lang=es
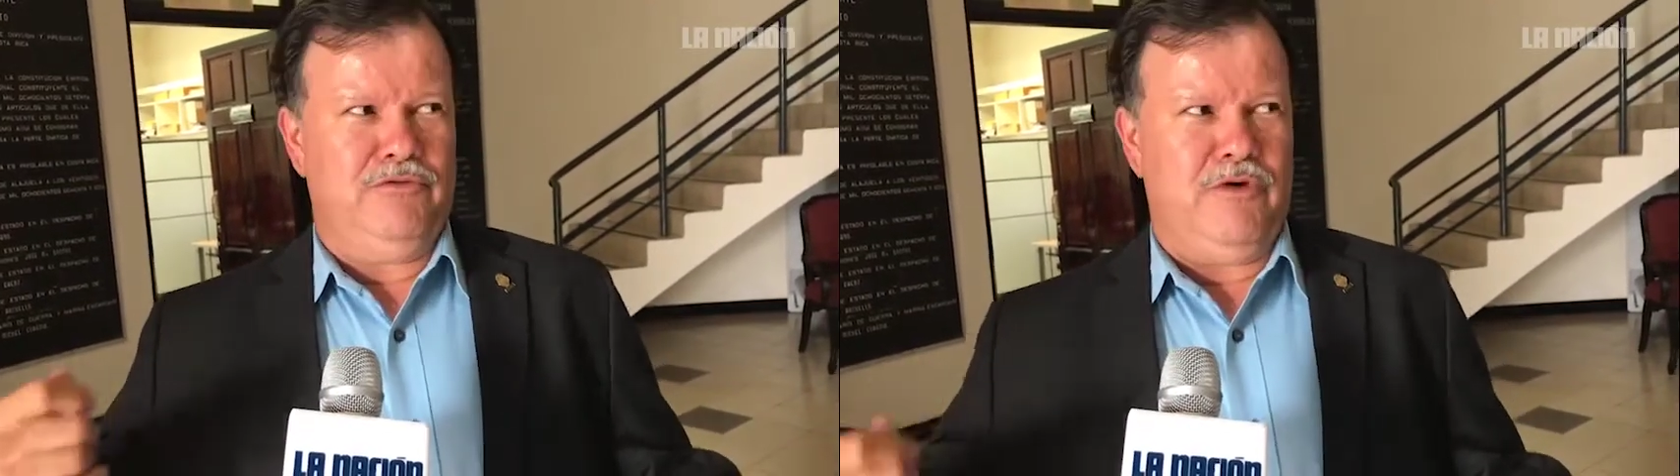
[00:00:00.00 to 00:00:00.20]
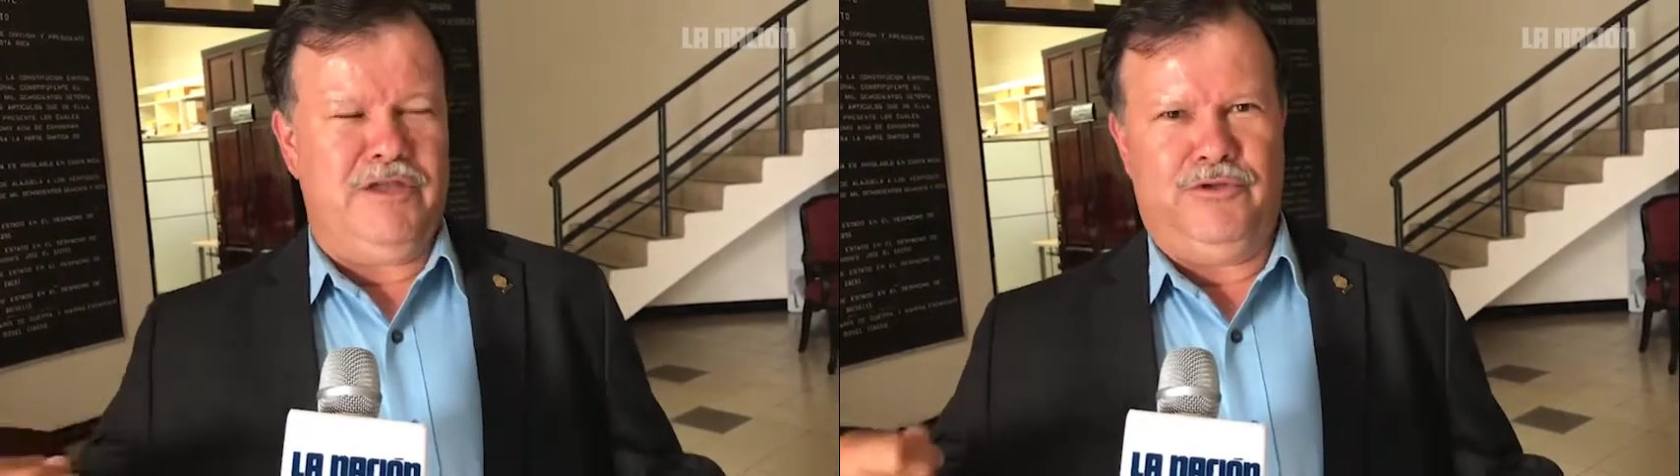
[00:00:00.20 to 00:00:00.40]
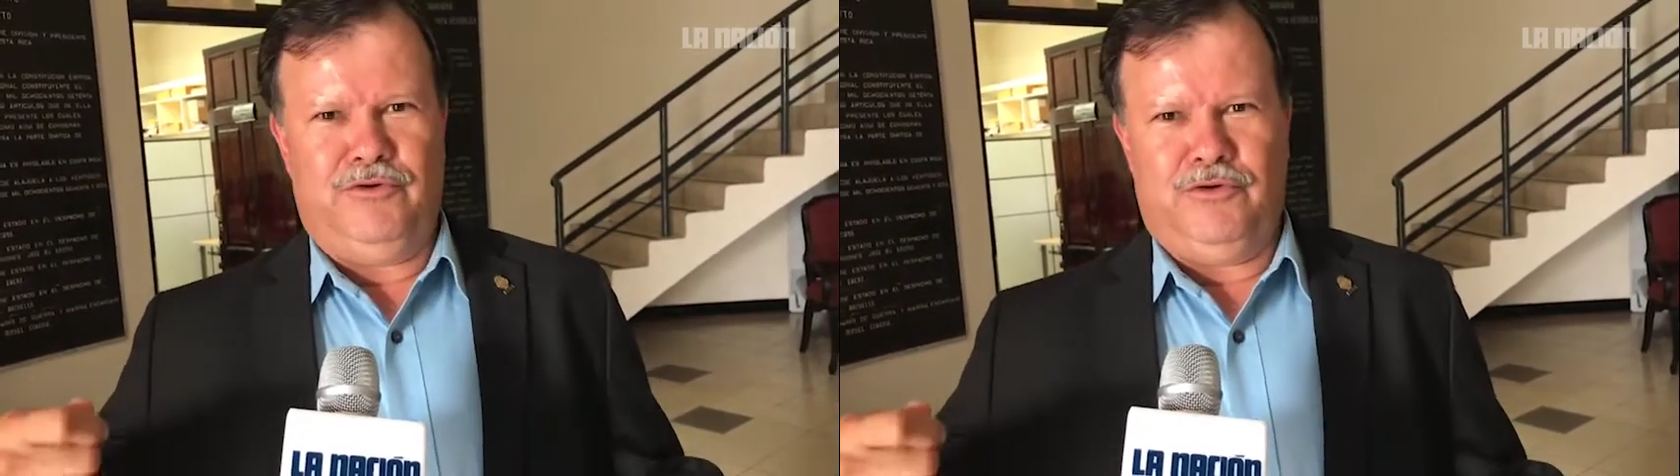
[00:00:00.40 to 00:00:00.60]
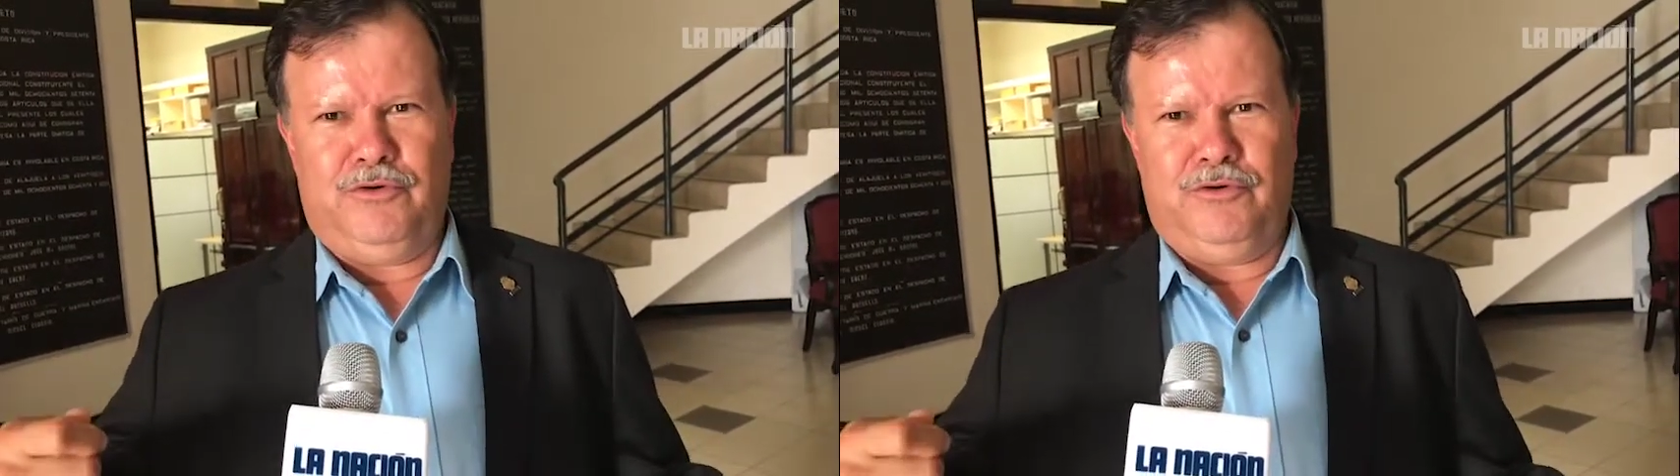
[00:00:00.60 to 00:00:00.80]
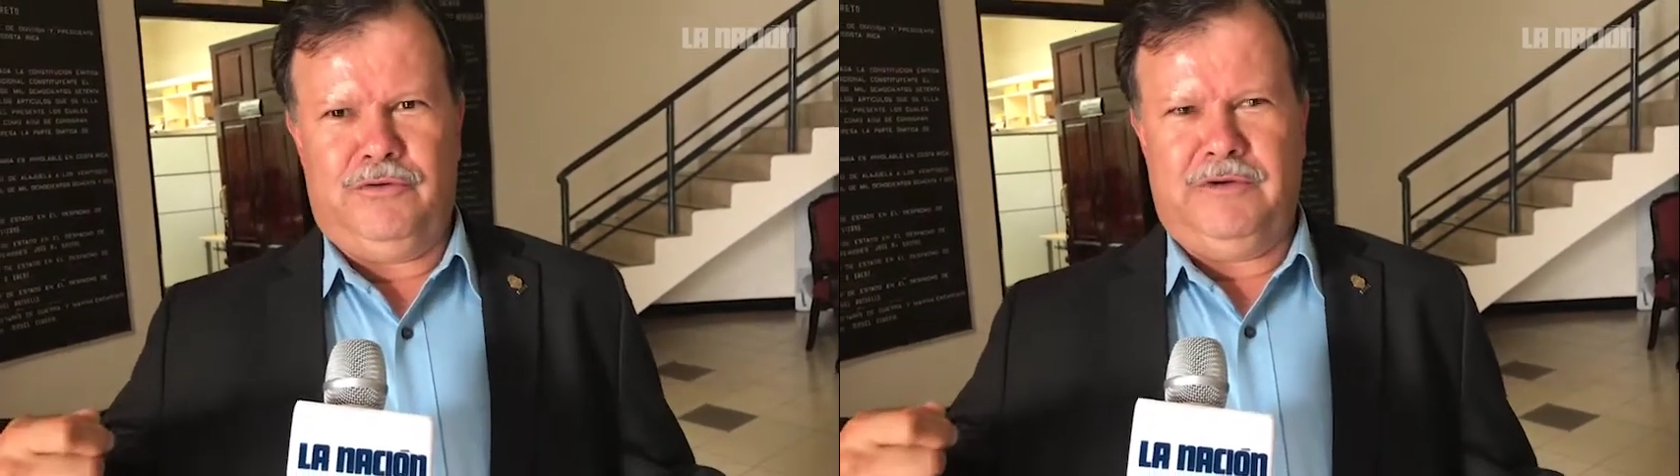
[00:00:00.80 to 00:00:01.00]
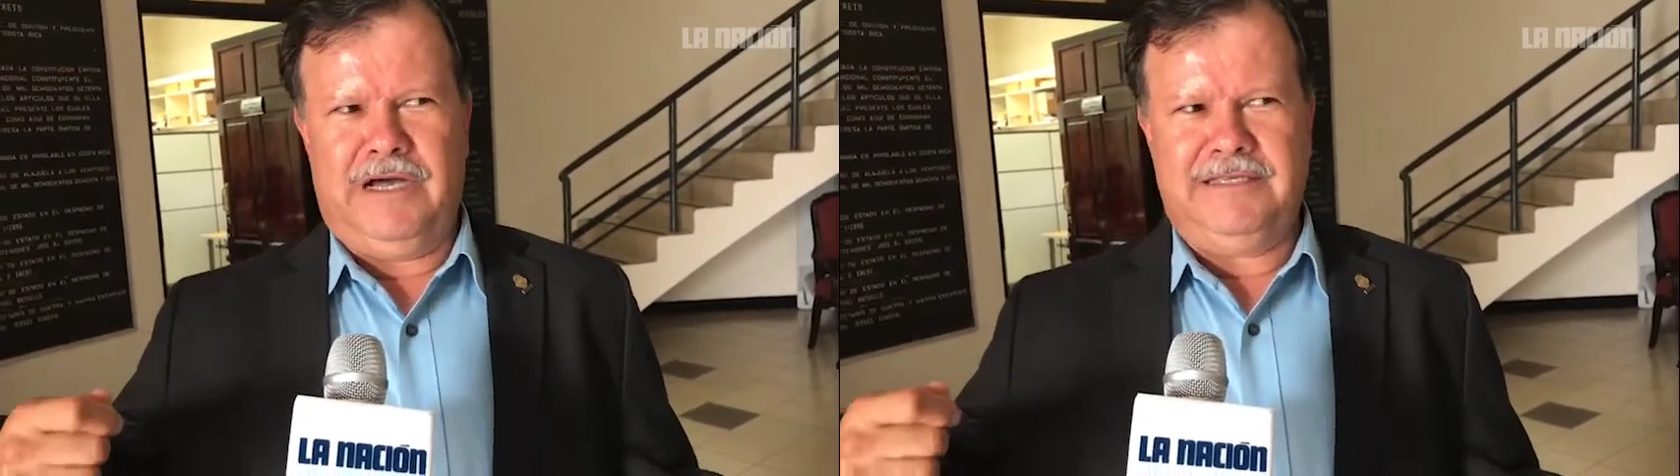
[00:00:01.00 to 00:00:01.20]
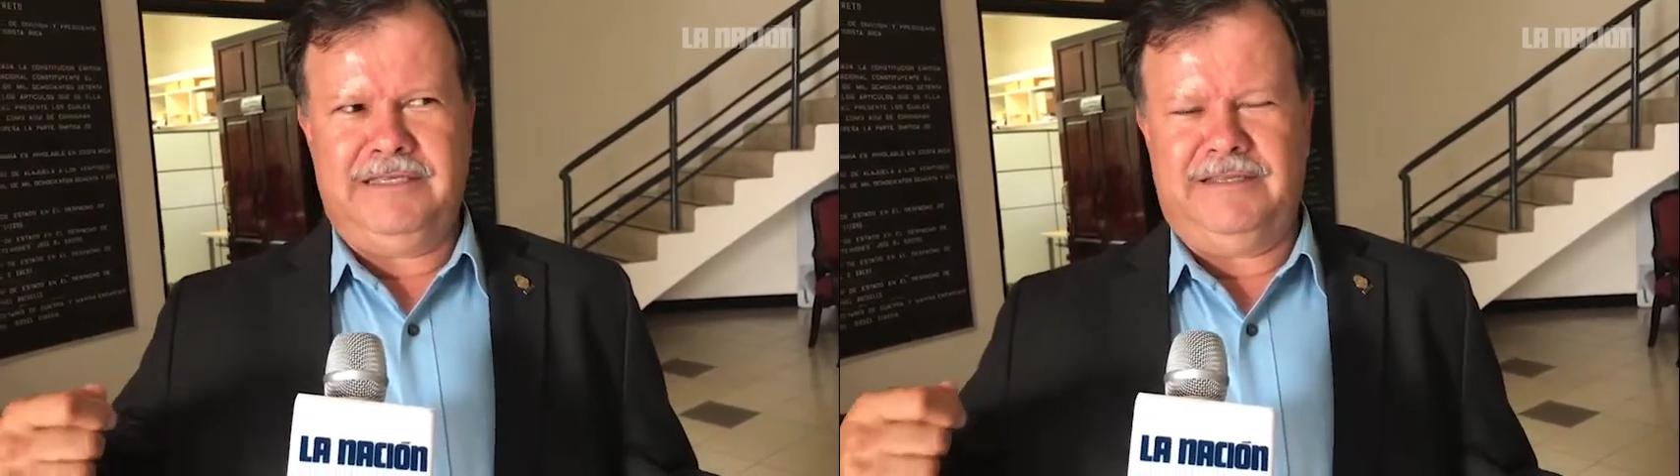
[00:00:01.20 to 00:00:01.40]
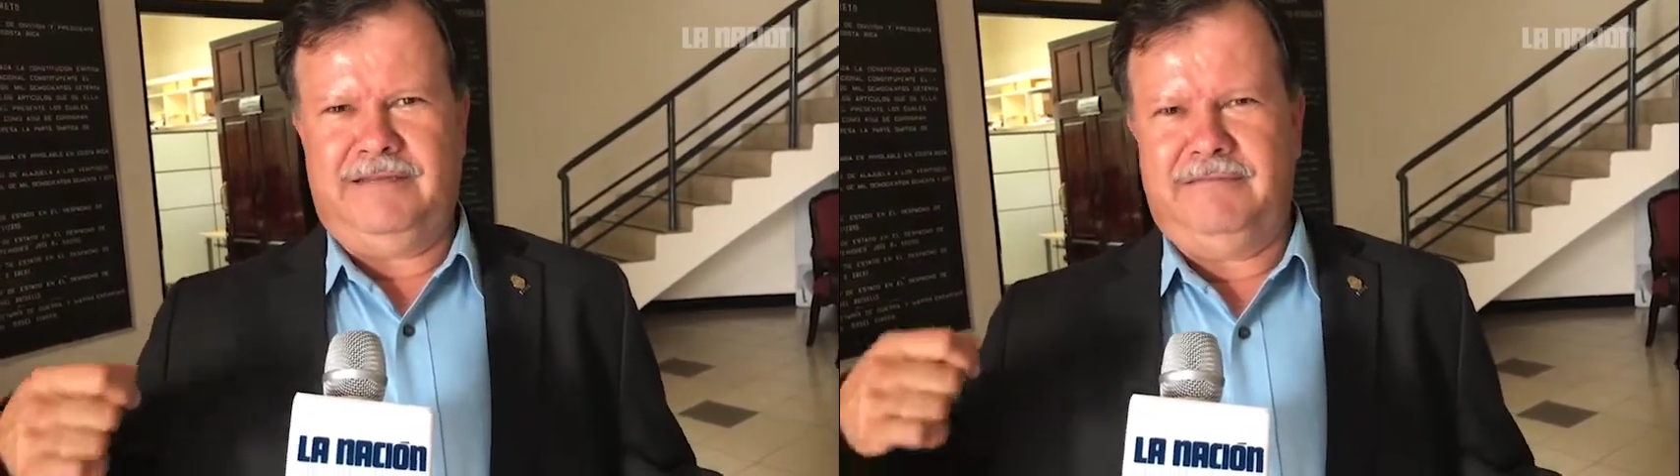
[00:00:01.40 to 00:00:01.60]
Cuando hace